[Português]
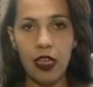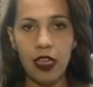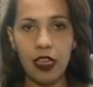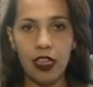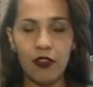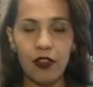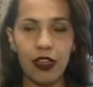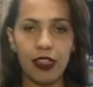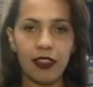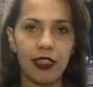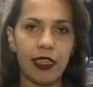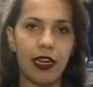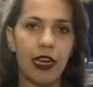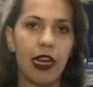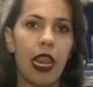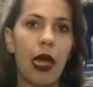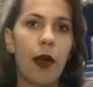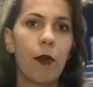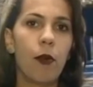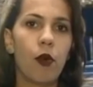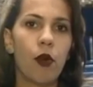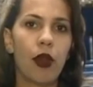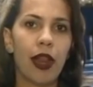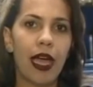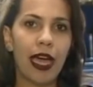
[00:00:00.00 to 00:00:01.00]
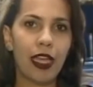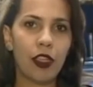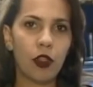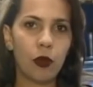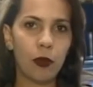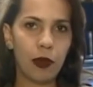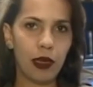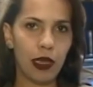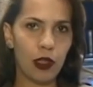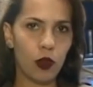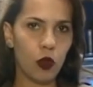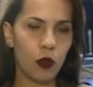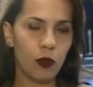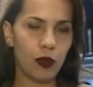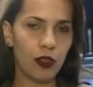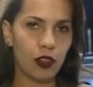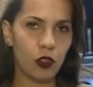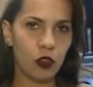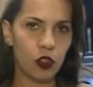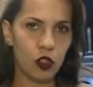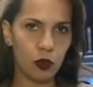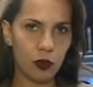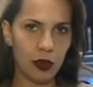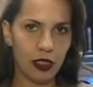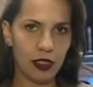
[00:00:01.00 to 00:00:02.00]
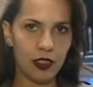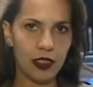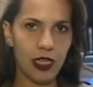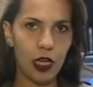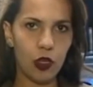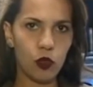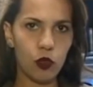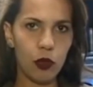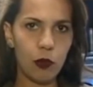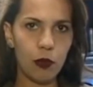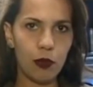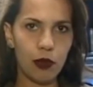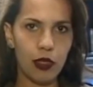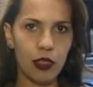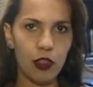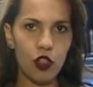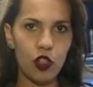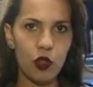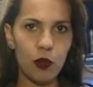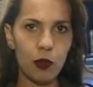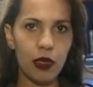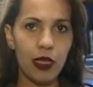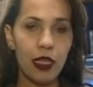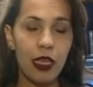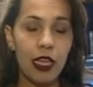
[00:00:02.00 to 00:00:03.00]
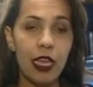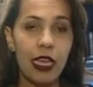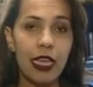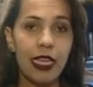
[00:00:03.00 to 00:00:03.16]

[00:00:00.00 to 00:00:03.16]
que vai ser elaborada elaborado pela Comissão Especial do Impeachment